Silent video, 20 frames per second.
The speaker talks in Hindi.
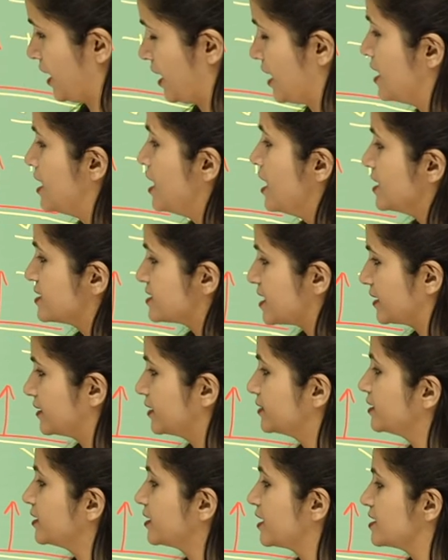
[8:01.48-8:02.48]
हैं
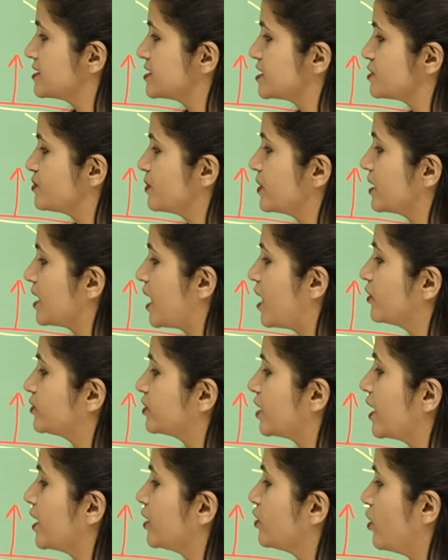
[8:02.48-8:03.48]
ज़्यादातर केसेस में क्या
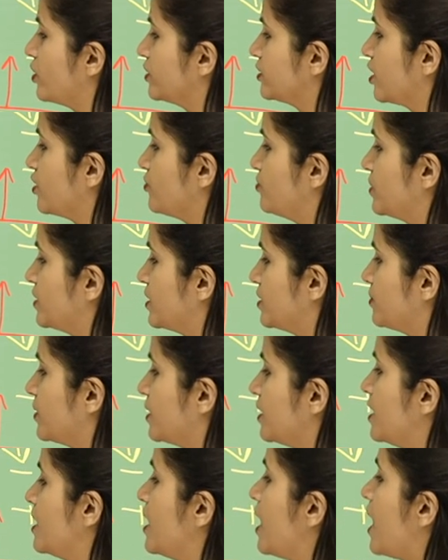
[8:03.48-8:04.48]
होता है कॉन्केव मिरर में